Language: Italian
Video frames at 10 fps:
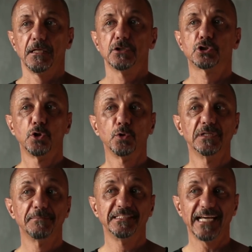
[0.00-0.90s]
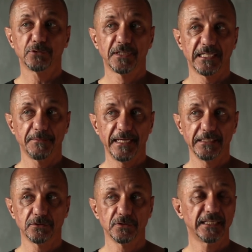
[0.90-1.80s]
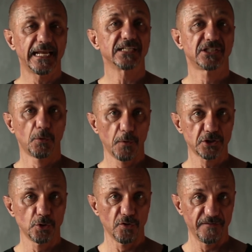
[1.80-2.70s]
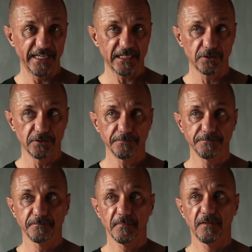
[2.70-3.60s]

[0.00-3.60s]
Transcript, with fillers: Solo un immediato chiarimento dirà se questo governo,